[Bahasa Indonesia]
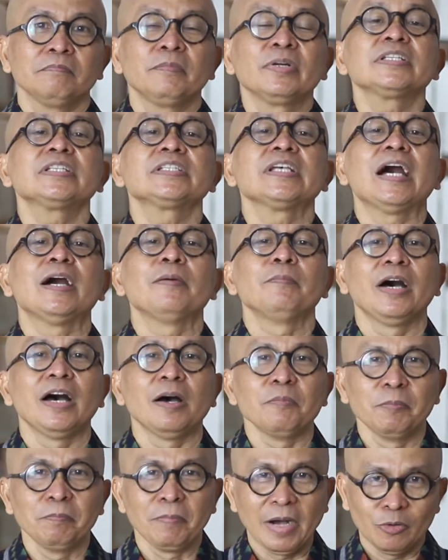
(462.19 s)

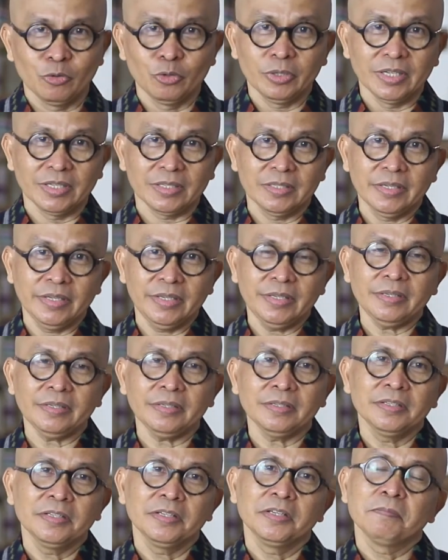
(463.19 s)
Bersama membangun
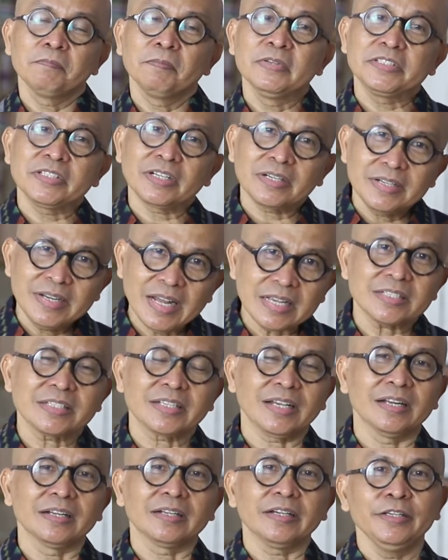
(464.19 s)
negeri,
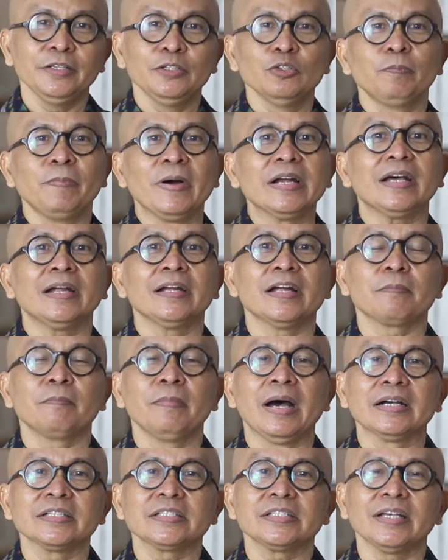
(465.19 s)
mencerdaskan kehidupan anak
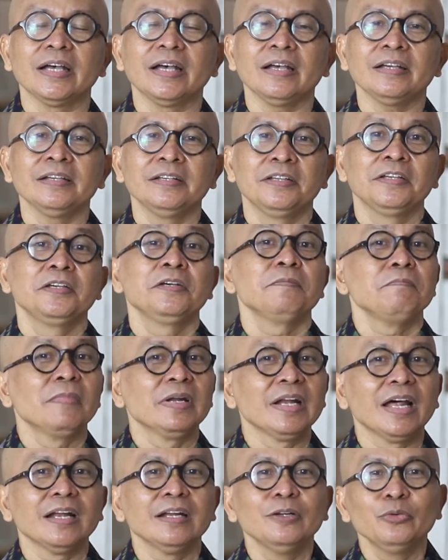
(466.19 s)
bangsa
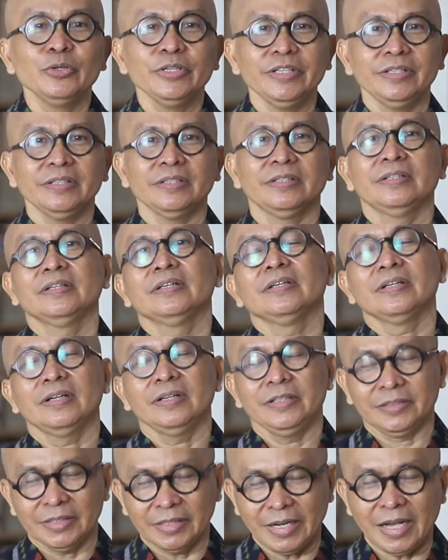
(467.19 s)
melalui
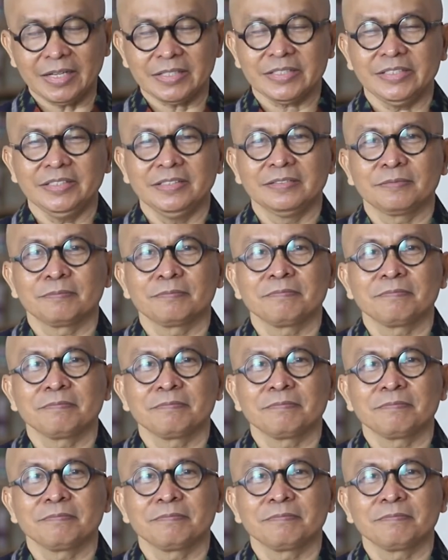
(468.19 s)
literasi.